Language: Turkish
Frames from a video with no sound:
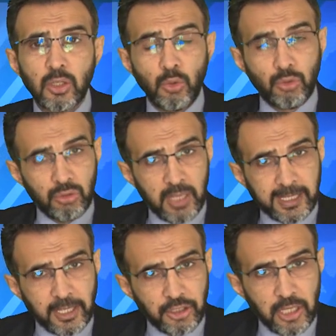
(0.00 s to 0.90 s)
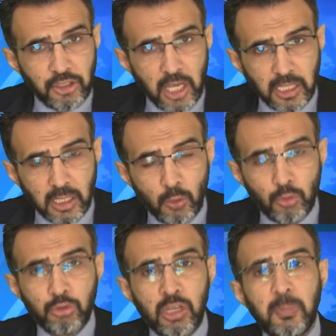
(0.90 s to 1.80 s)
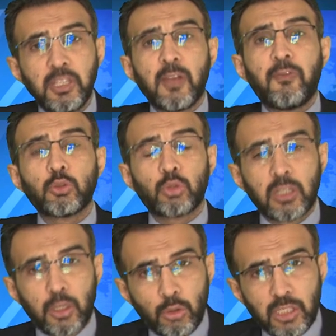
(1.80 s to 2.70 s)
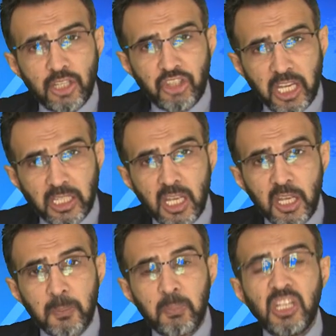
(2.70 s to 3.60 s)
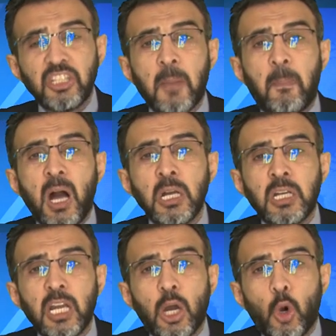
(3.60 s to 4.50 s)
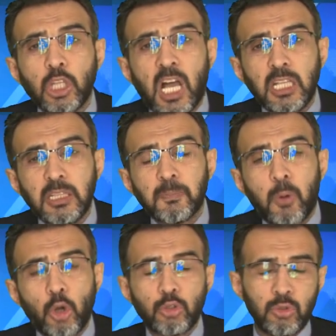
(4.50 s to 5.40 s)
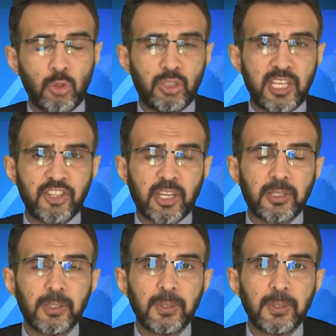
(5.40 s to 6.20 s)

Üstüne geçinecek. Üstüne bir de faturaları ödeyecek. Bir de bankaya olan borcunu ödeyecek.